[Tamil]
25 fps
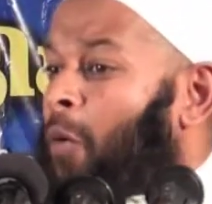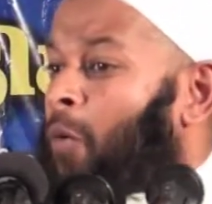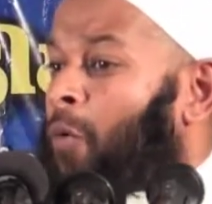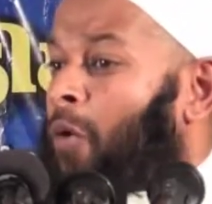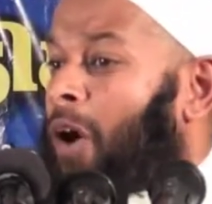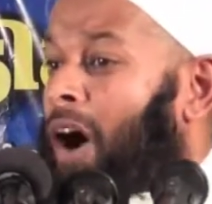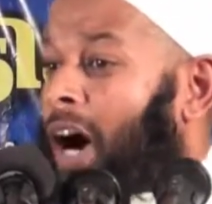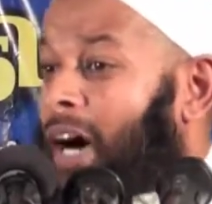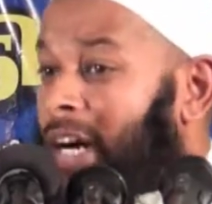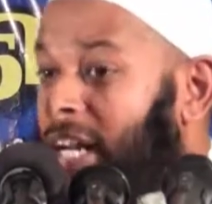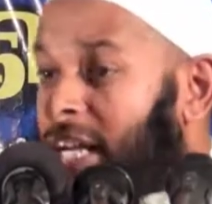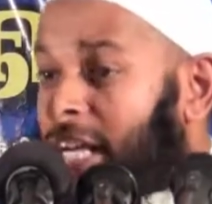
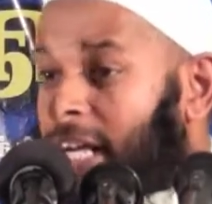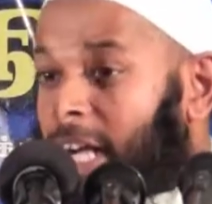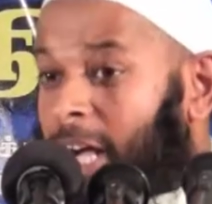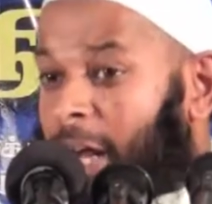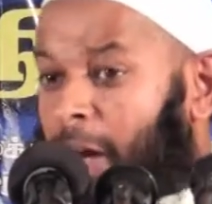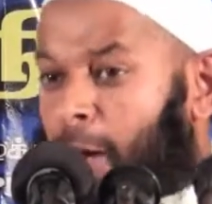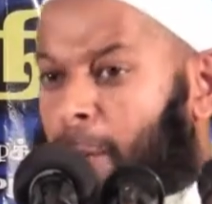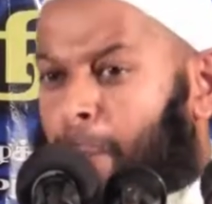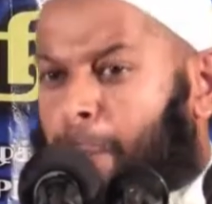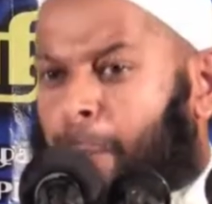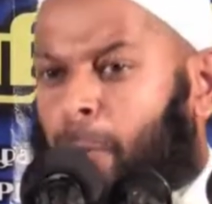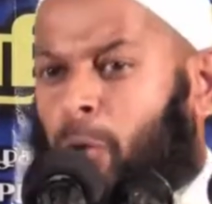
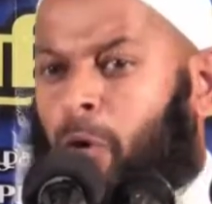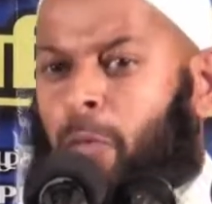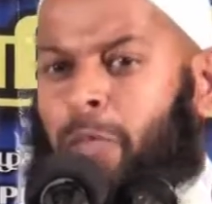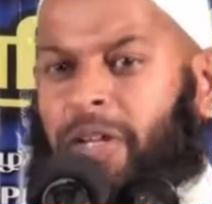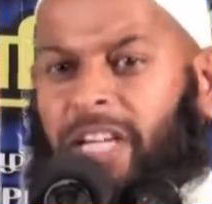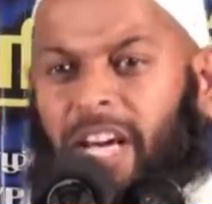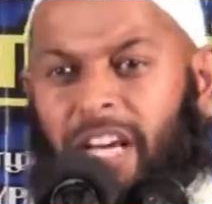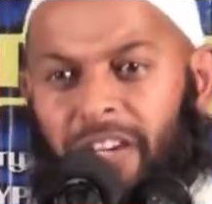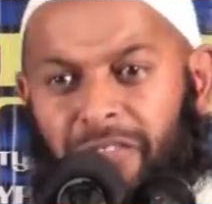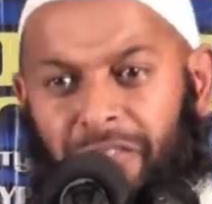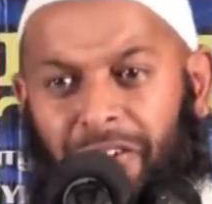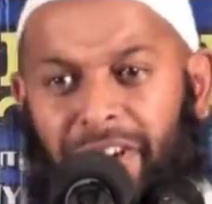வானங்கள்
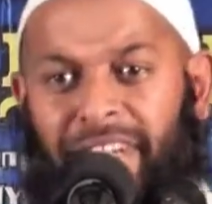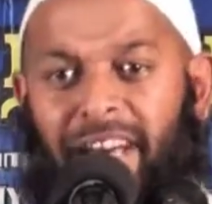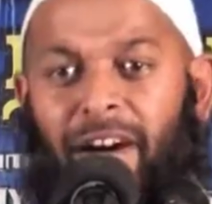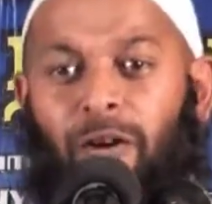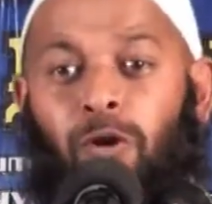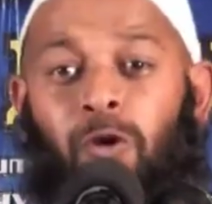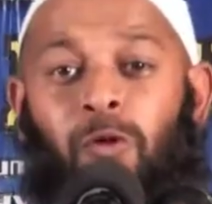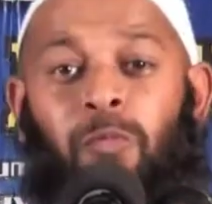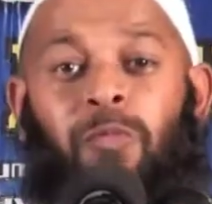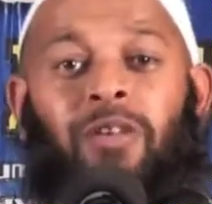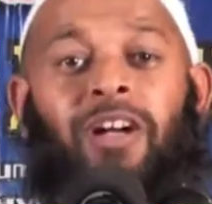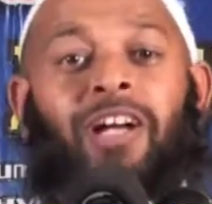பூமியை
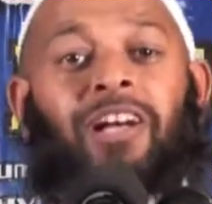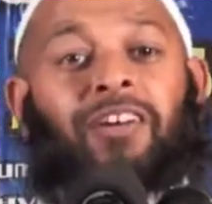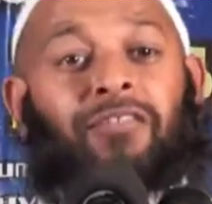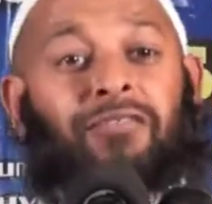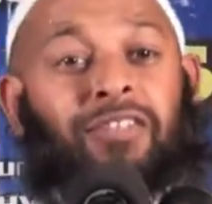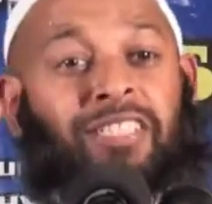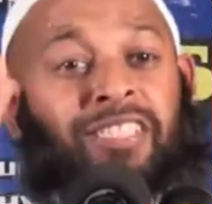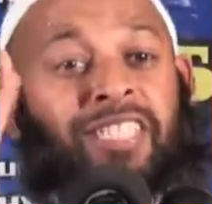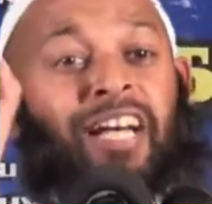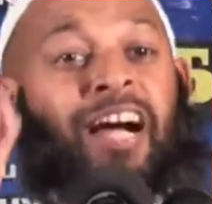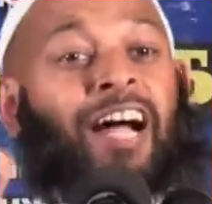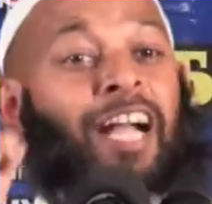விடவும்
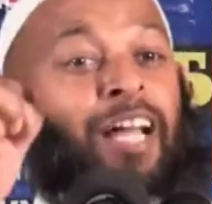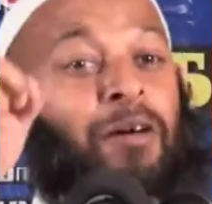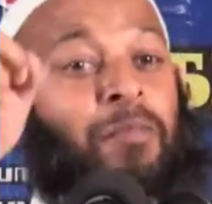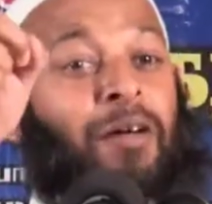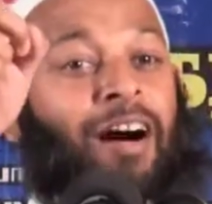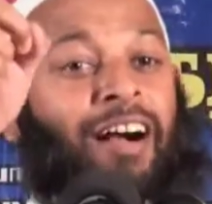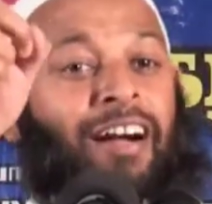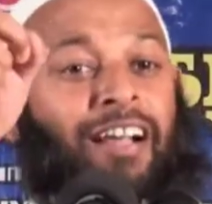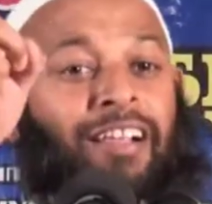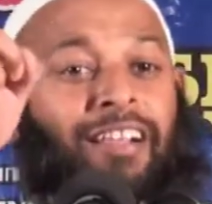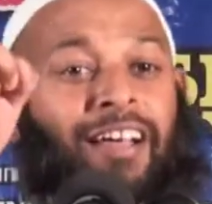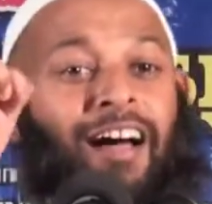
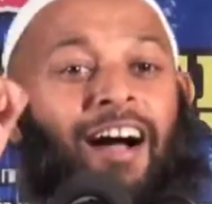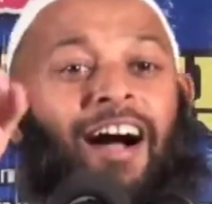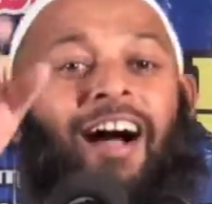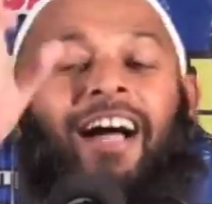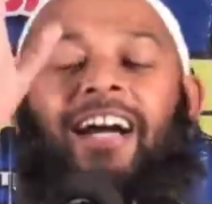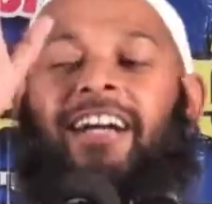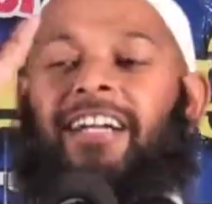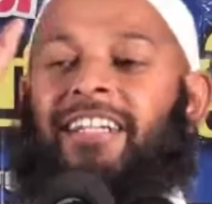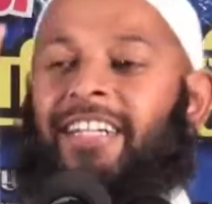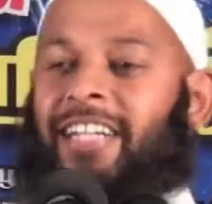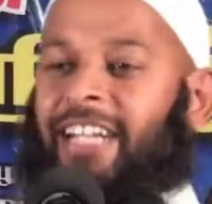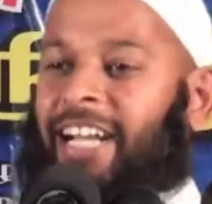விசாலமானதா
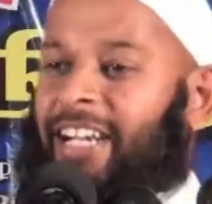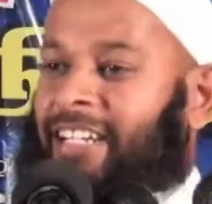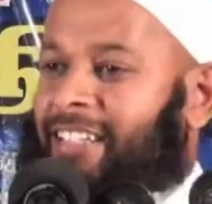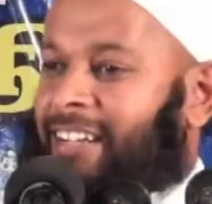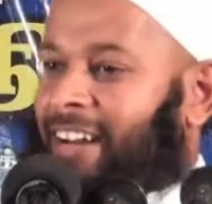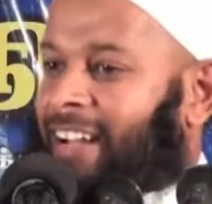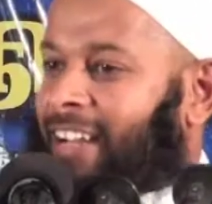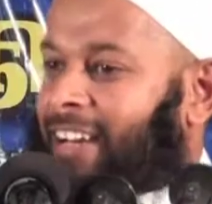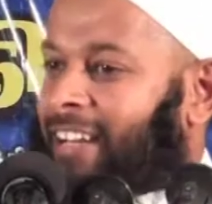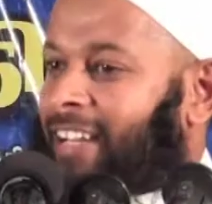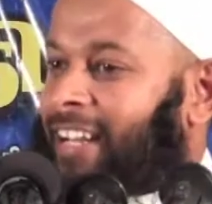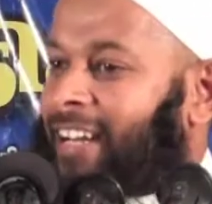என்று
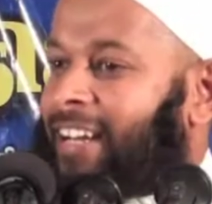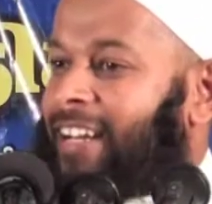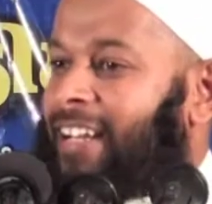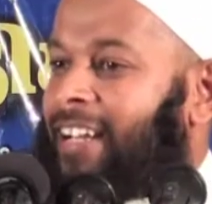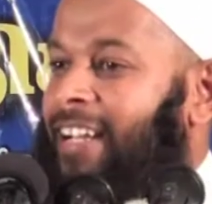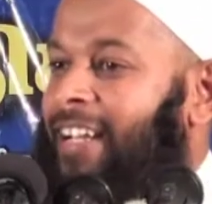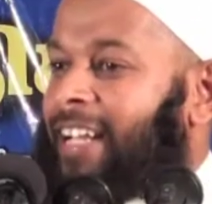கேட்கிறார்கள்